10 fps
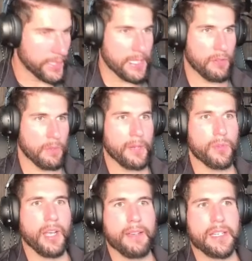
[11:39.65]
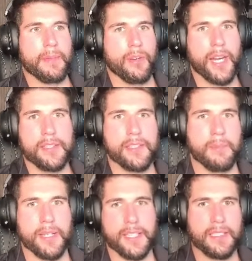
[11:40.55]
de esa forma nunca vas a mejorar si
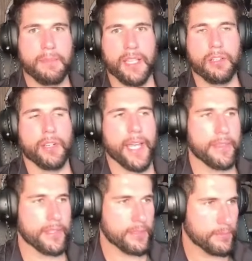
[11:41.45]
siempre estás cambiando lo que haces.